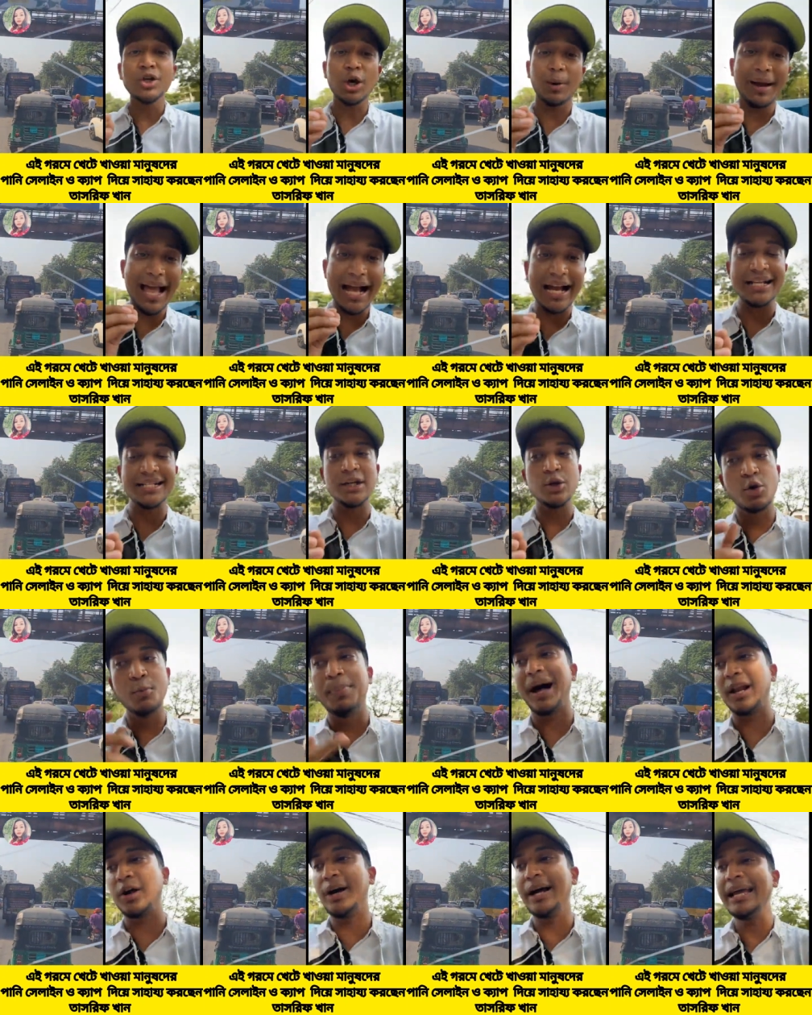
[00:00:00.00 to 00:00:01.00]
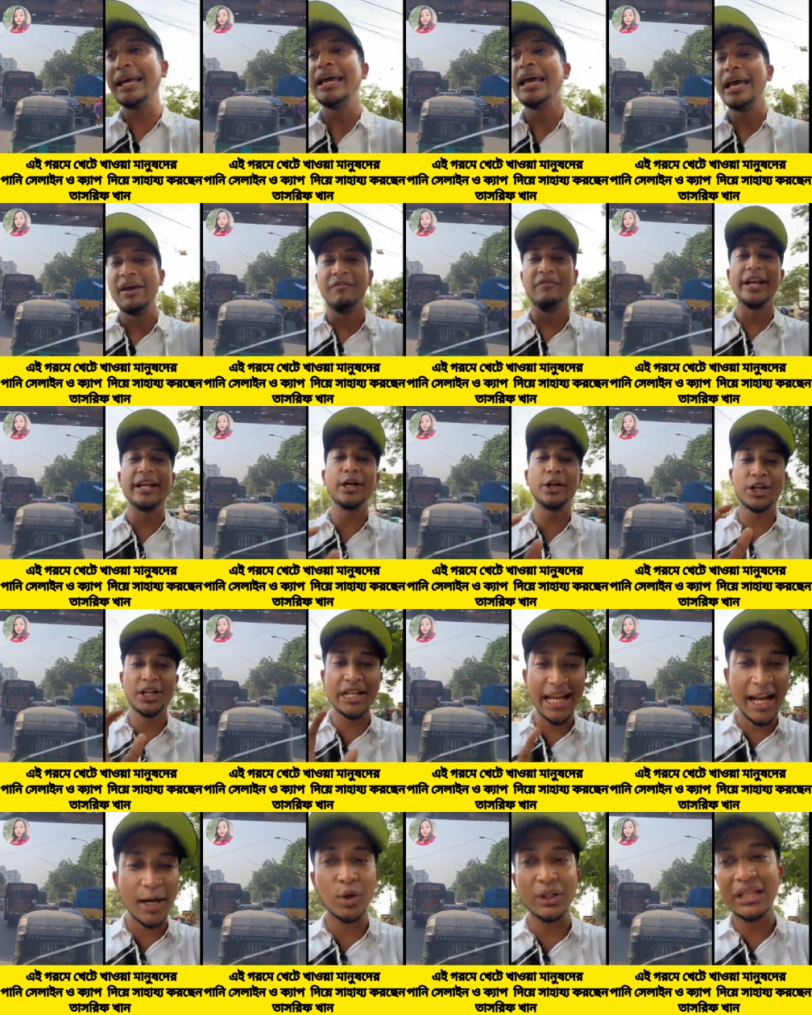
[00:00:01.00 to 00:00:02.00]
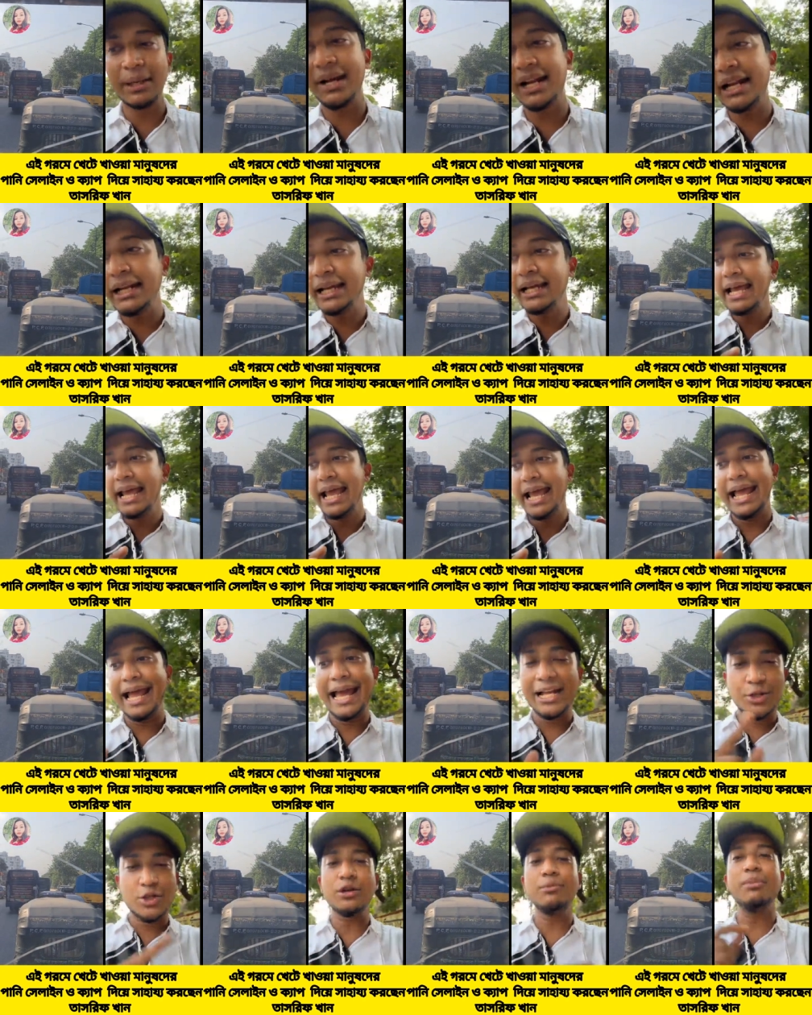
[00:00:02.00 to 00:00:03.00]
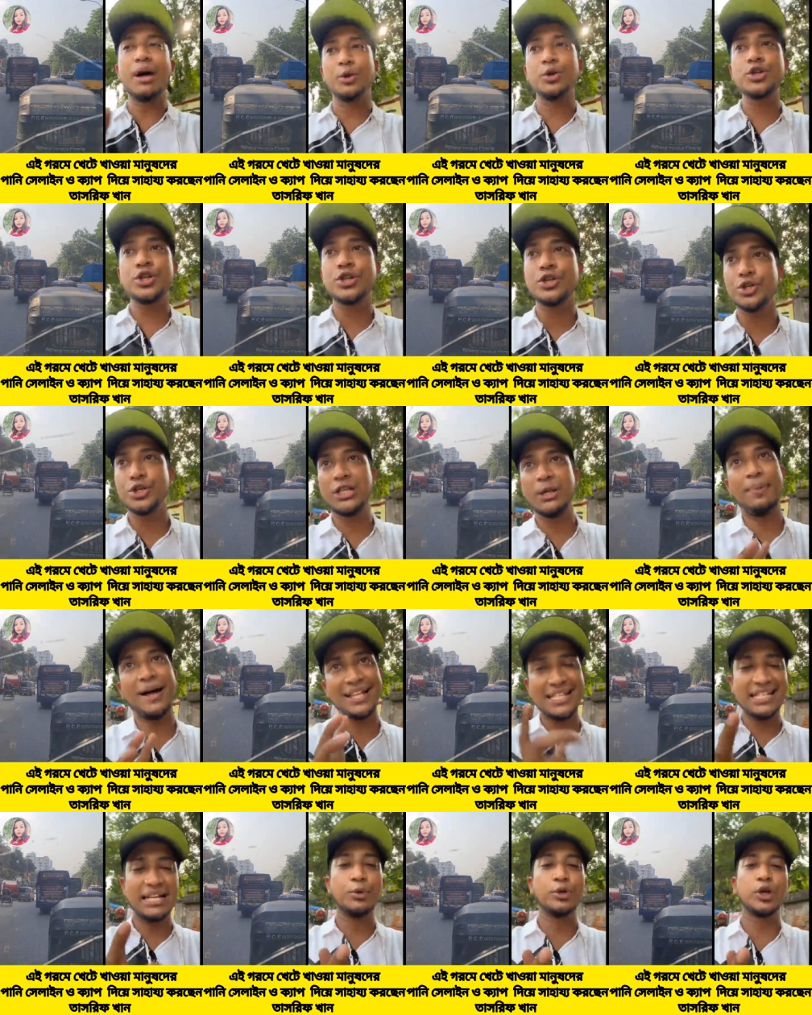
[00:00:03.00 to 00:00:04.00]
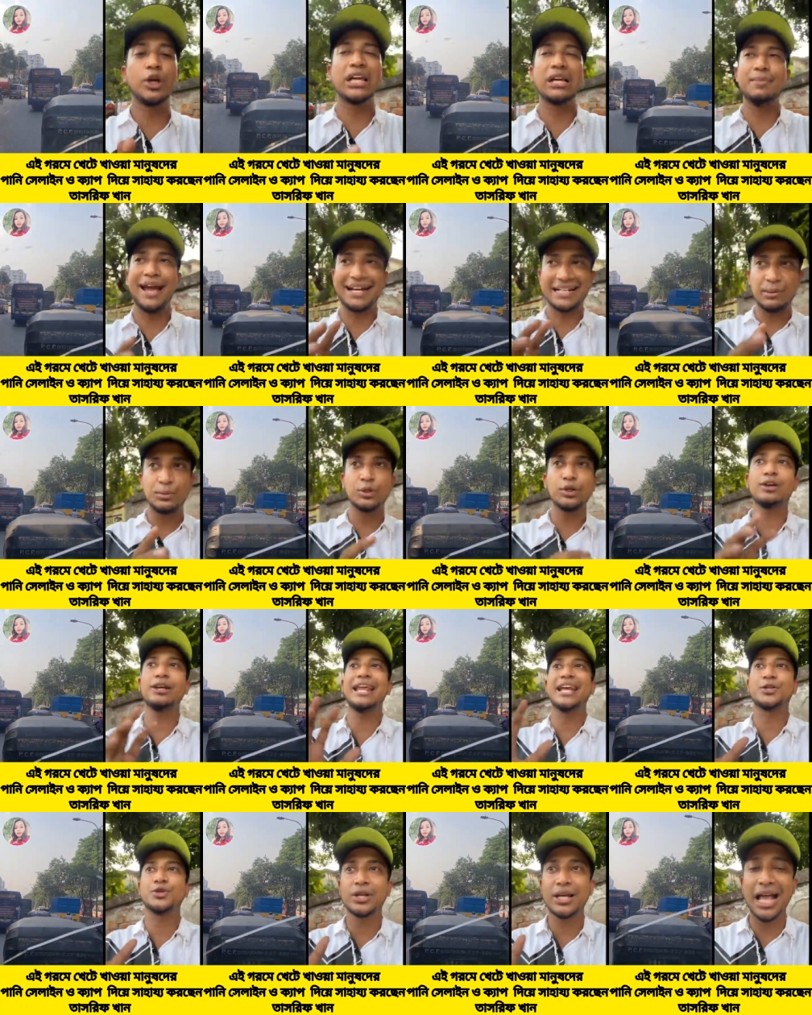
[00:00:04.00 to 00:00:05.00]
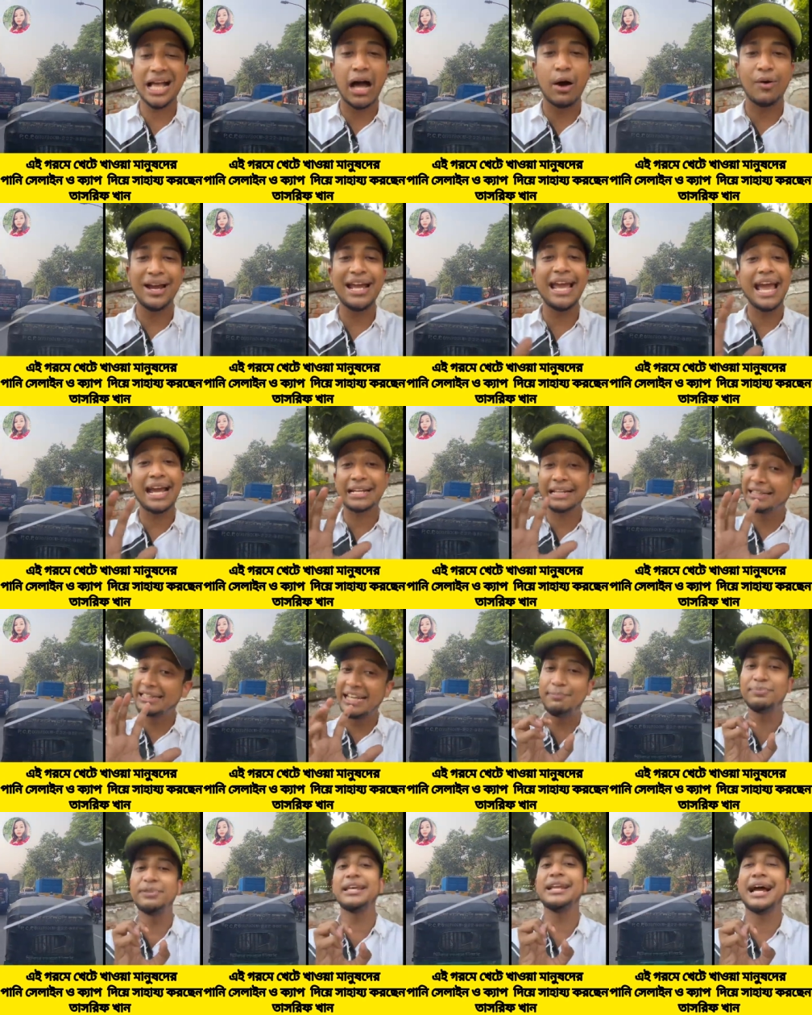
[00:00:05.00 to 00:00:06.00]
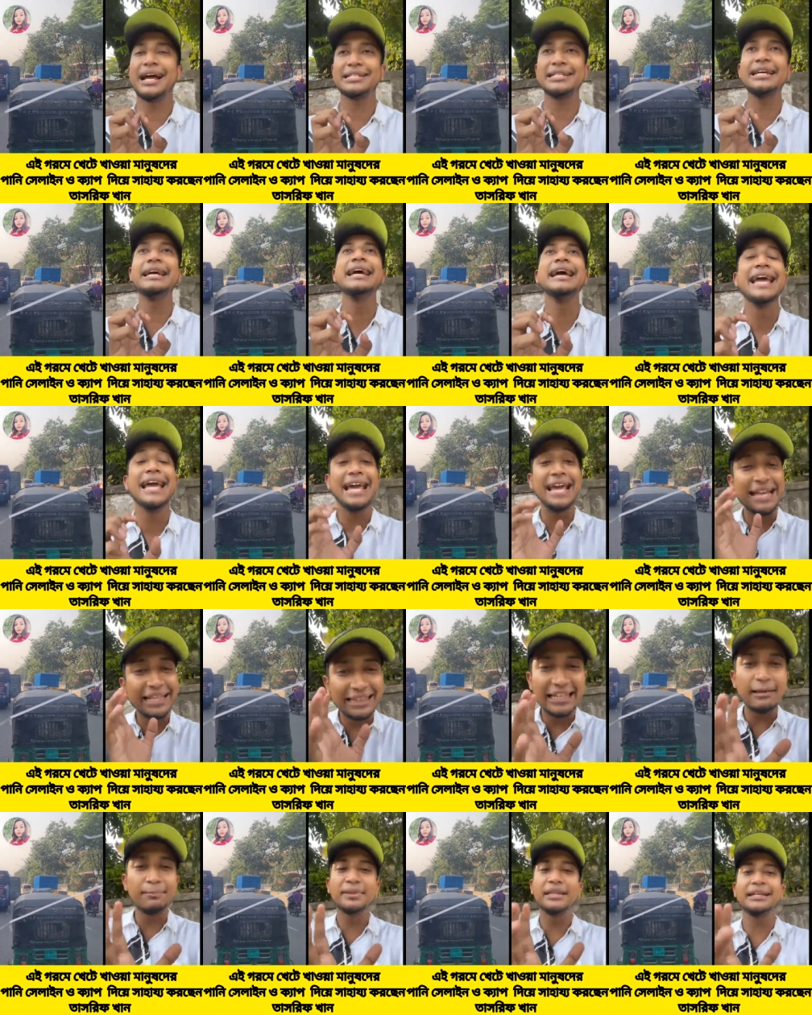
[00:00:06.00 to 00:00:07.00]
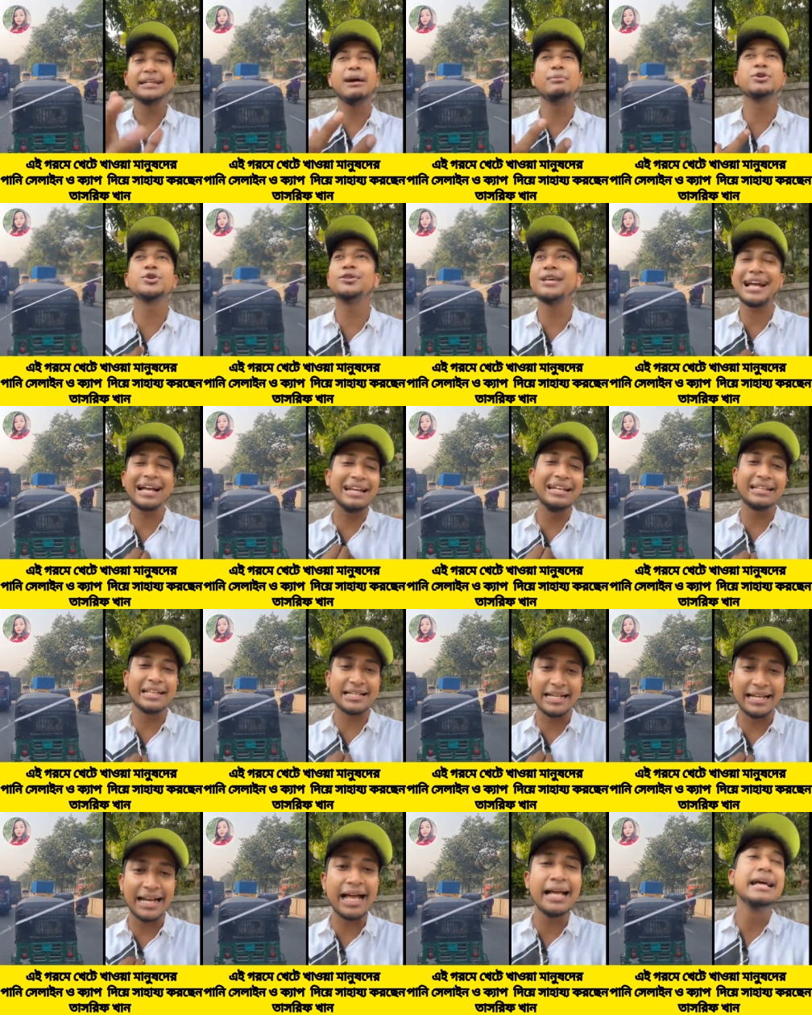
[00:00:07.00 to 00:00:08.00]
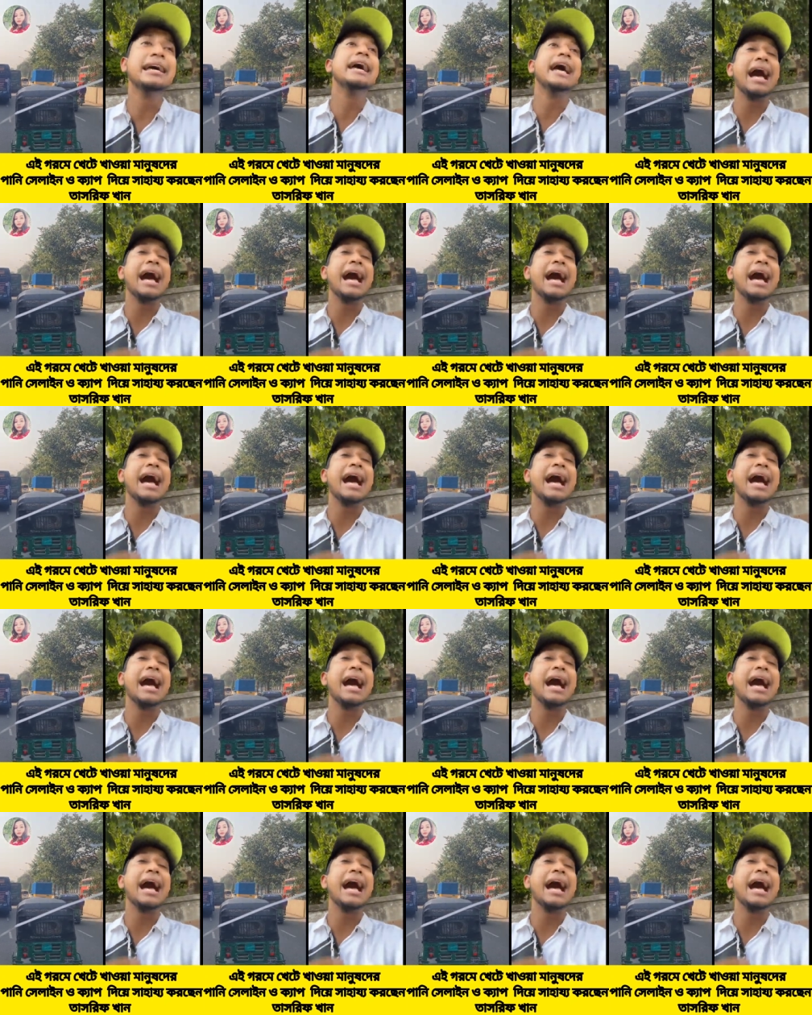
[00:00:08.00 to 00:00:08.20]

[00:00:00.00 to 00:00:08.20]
সবাই আগে আসেন খুব ভালো হয় ভিডিওটা শেয়ার করতে পারেন একজন মানুষ যদি পাঁচটা বোতল কিনে একটা বোতল কিনে একজনকে খাওয়ায় একটা তৃপ্তির হাসি এই তৃপ্তিটা আমি শুধু একা নিতে চাই না